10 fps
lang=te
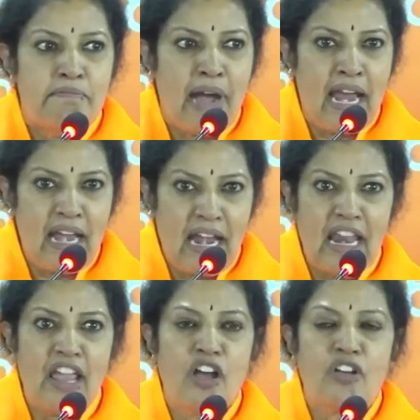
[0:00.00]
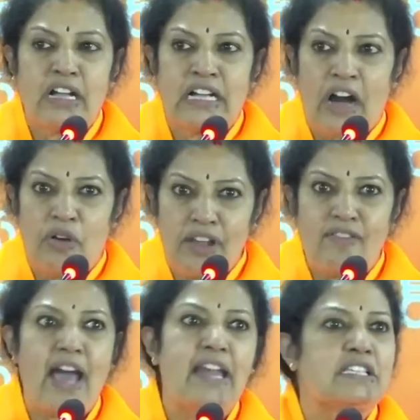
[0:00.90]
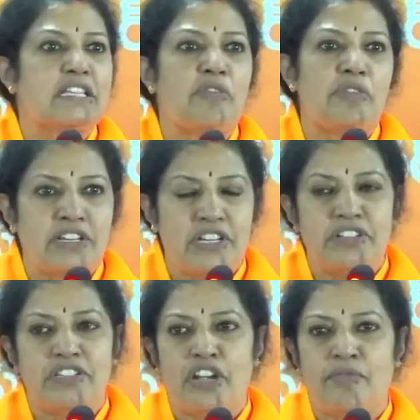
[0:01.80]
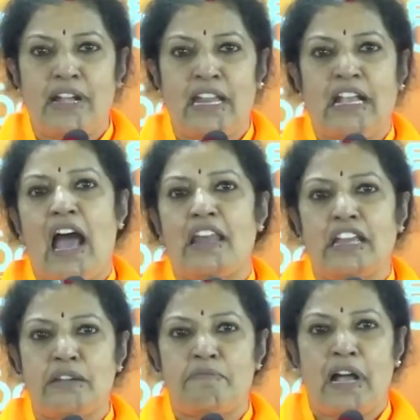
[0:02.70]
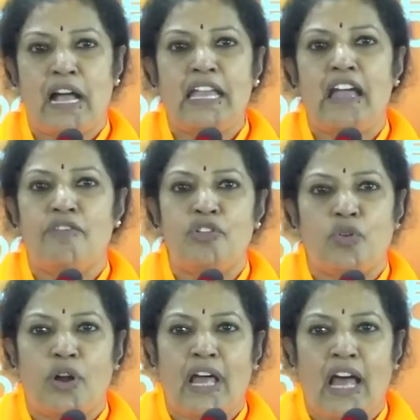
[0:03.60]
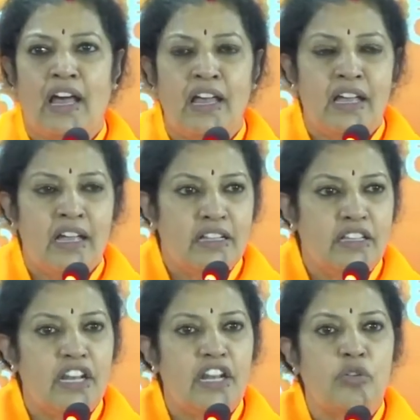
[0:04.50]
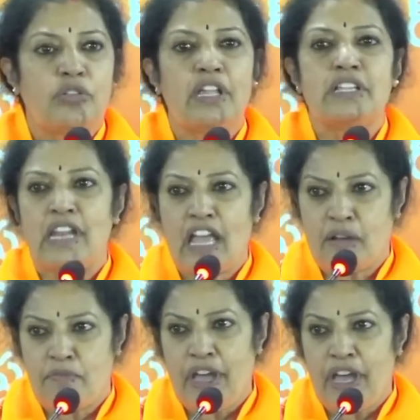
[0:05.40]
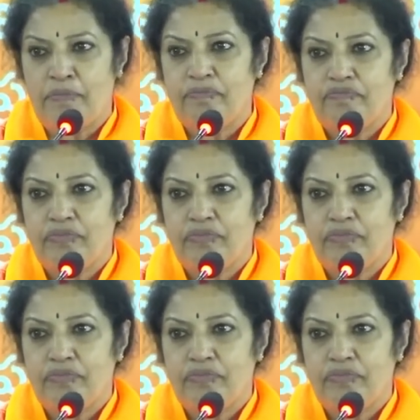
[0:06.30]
మహిళల యొక్క గౌరవాన్ని సంరక్షించేటువంటి కార్యక్రమంగా ఎవరూ కూడా దీన్ని గుర్తించలేకపోయారు